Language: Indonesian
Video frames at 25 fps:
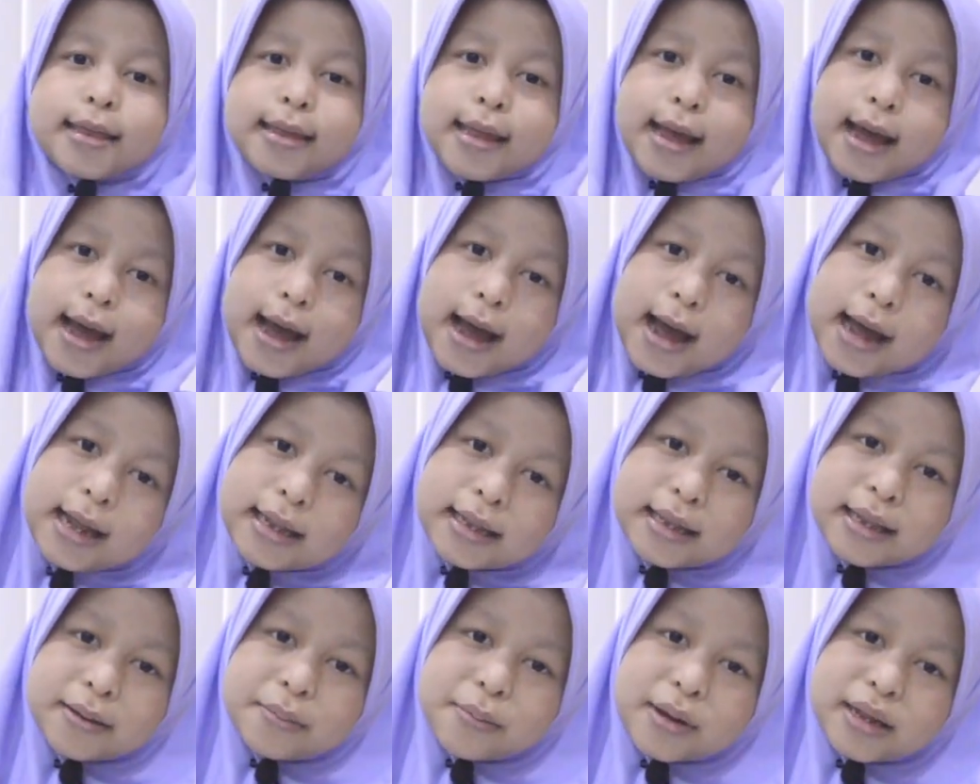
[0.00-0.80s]

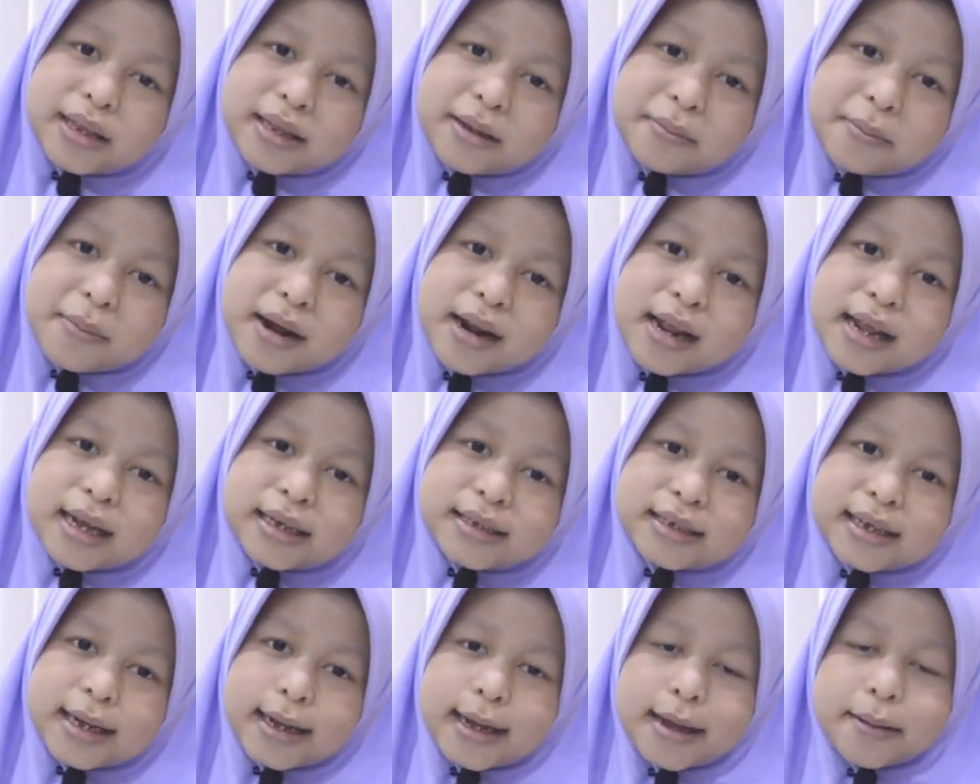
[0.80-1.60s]
dan teman-teman
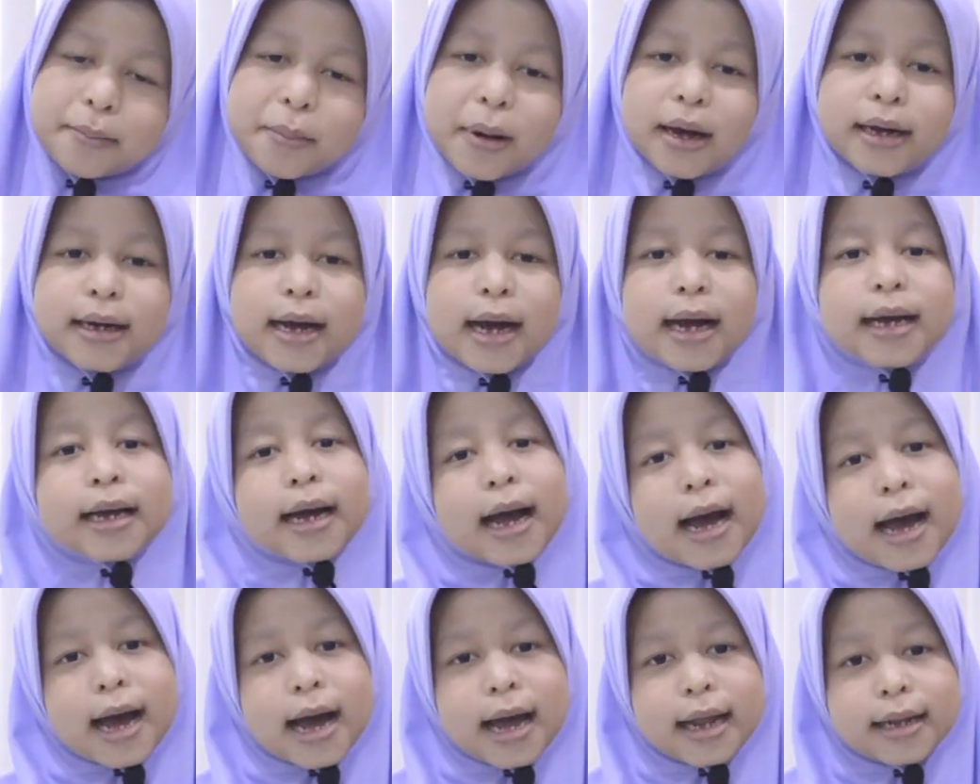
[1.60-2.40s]
yang saya
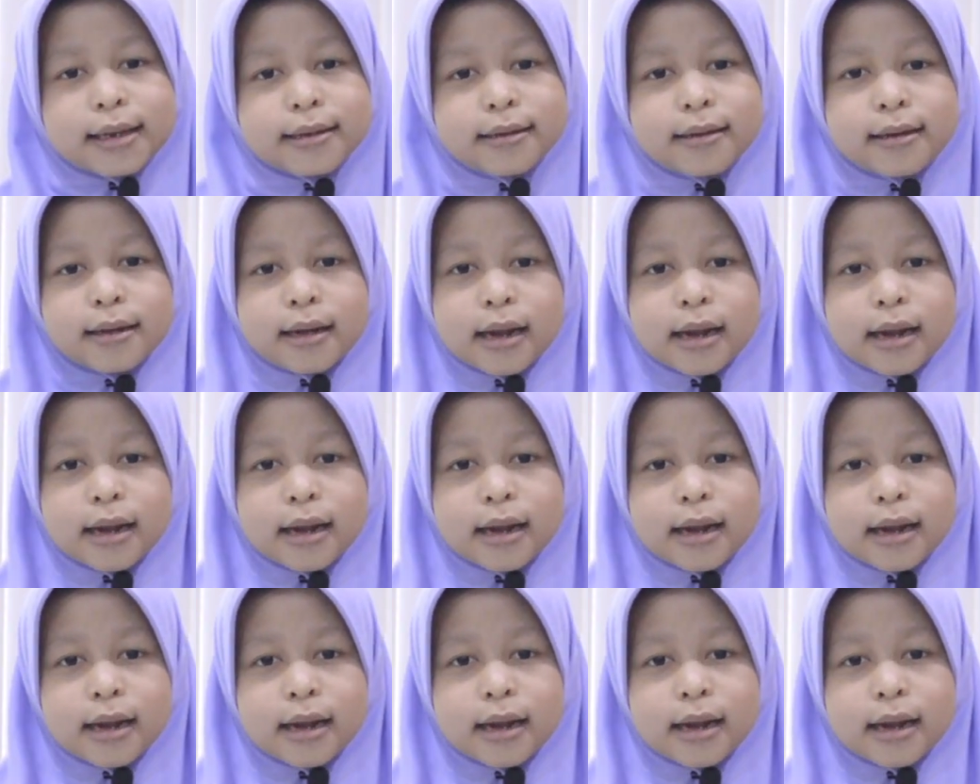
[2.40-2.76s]
banggakan.